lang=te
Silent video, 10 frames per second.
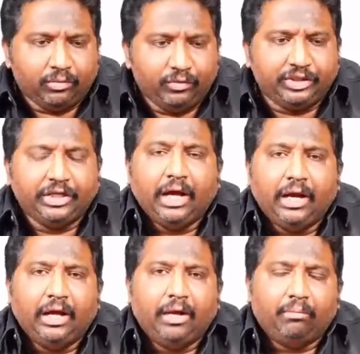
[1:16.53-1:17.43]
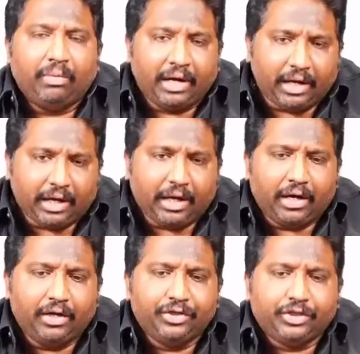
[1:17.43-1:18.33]
విషయాల
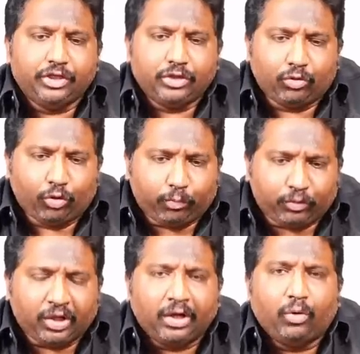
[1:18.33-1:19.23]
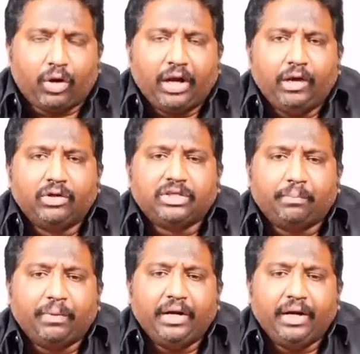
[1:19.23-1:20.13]
భాండాగారం నుంచి క్లుప్తంగా ఒక లైన్లో
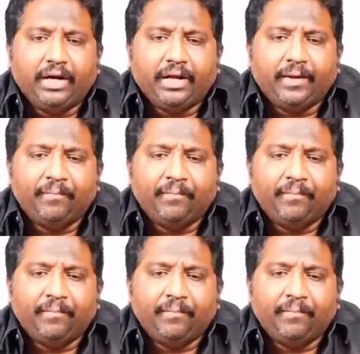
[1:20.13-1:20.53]
చెప్పాలి అంటే